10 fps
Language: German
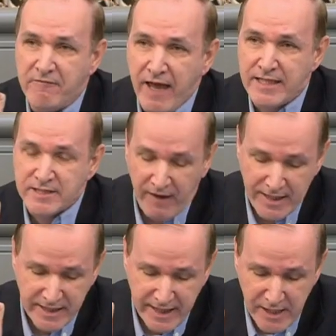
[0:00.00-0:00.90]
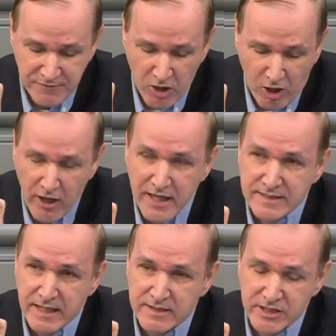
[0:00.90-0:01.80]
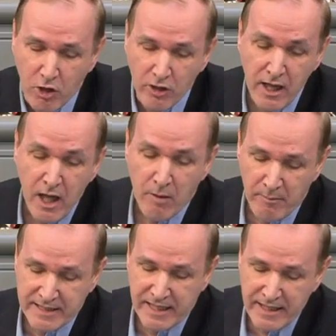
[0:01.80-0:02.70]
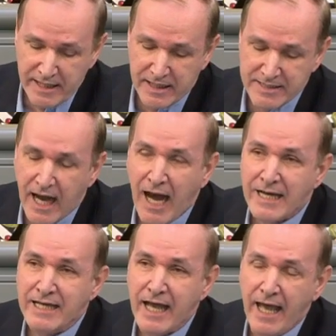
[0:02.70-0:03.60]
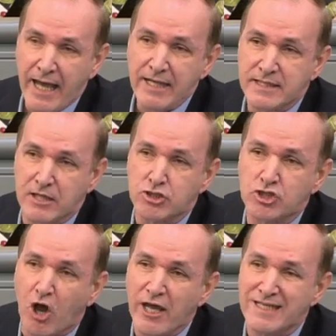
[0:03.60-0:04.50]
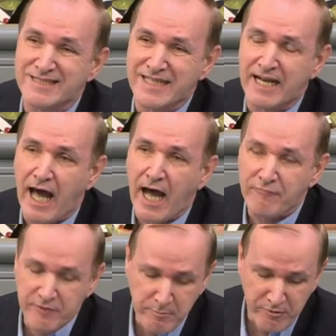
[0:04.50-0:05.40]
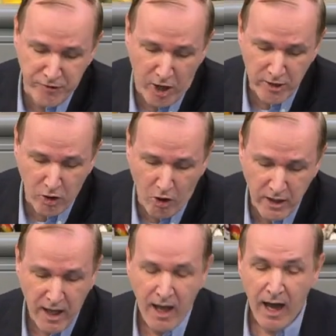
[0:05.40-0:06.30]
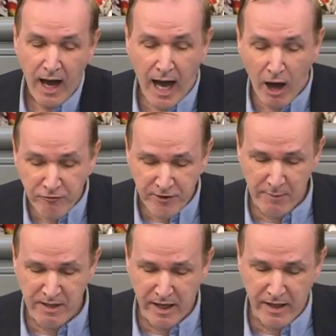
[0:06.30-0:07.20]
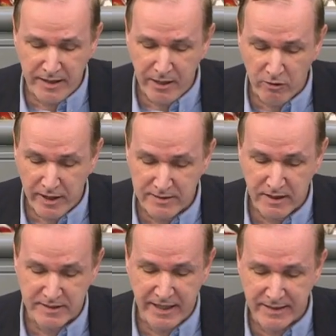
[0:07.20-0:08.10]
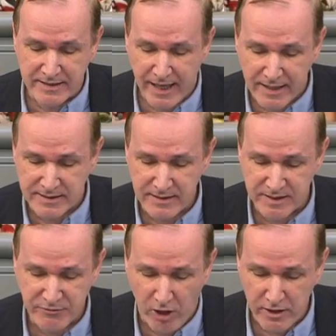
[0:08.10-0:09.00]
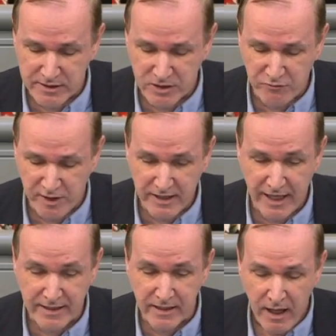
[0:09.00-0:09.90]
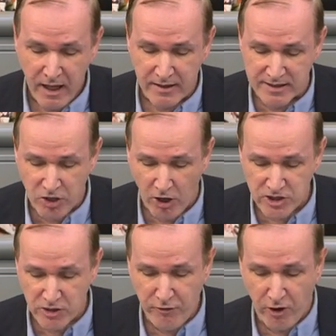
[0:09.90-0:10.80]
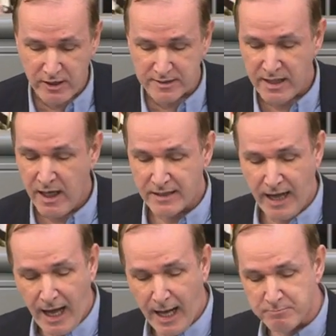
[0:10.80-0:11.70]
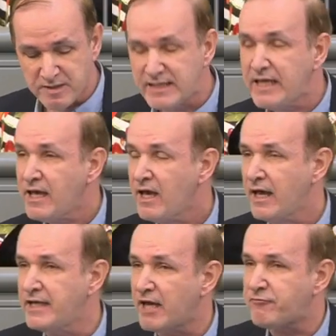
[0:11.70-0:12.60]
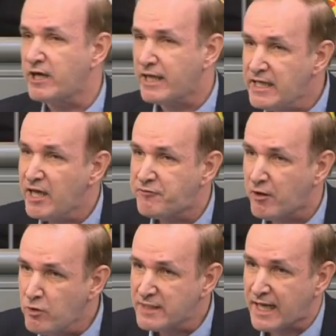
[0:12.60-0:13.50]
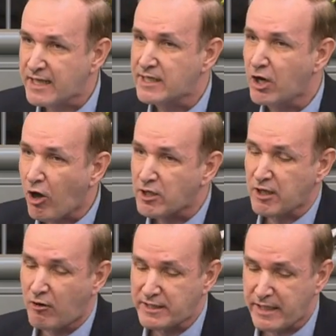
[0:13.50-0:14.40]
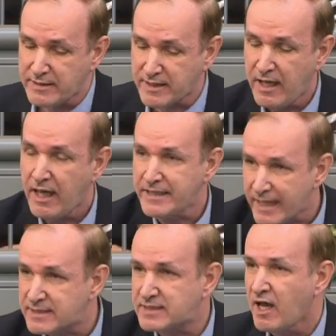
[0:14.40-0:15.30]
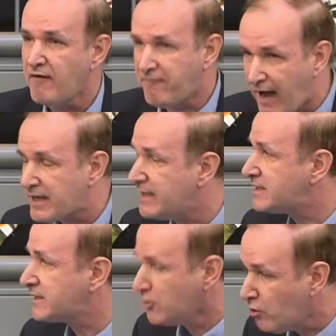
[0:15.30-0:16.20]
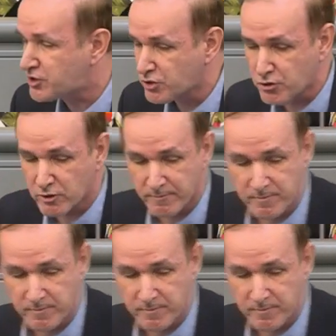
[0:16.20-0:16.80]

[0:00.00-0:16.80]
weltweite Hilfsorganisation mit lediglich angehängter Steuersklavenbevölkerung, Aufgabe der Regierung ist es, die Interessen des Volkes zu vertreten, des deutschen Volkes. Da haben Sie in der von Ihnen verursachten Lockdown-Krise jetzt wahrlich genug zu tun.